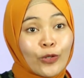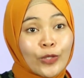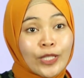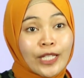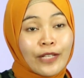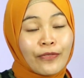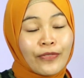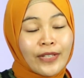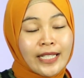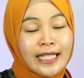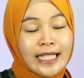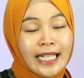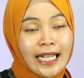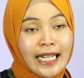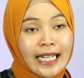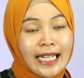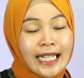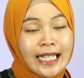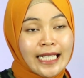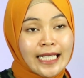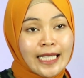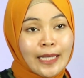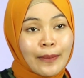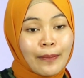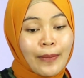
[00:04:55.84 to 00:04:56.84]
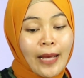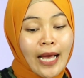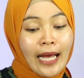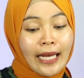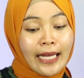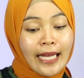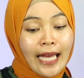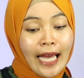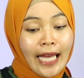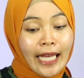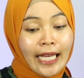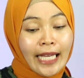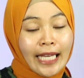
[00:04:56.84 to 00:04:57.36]
fungsi visir ini
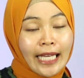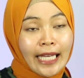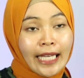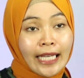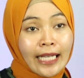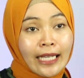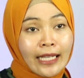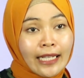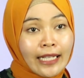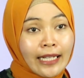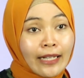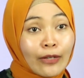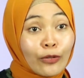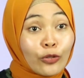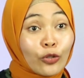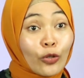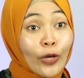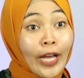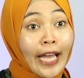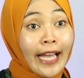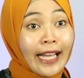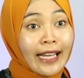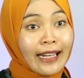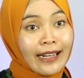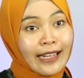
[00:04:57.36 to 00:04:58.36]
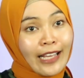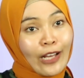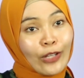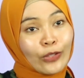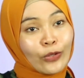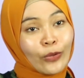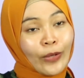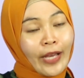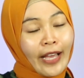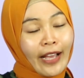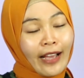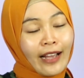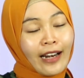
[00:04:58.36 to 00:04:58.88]
sebagai untuk ngeker
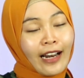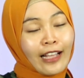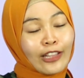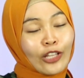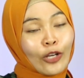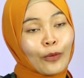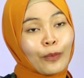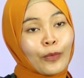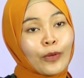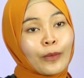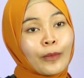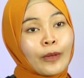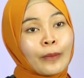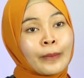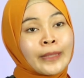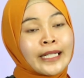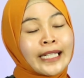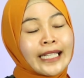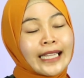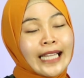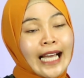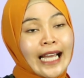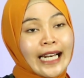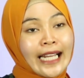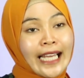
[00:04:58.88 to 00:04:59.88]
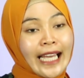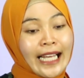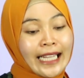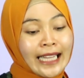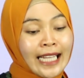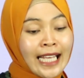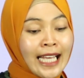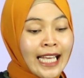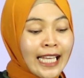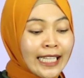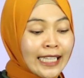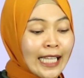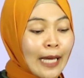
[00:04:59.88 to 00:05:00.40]
ya, untuk ngeker ataupun membidik
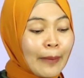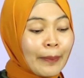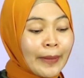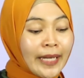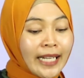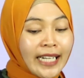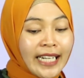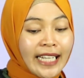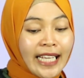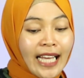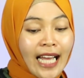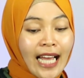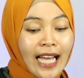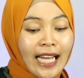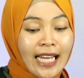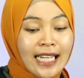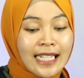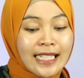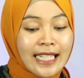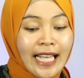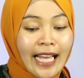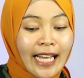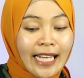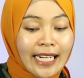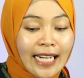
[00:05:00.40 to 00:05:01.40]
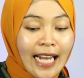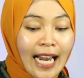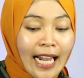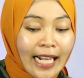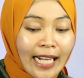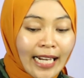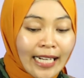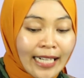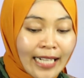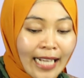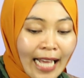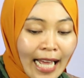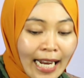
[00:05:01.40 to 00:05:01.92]
target. Tapi ini yang akan saya
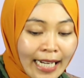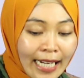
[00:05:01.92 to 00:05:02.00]
kenalkan ke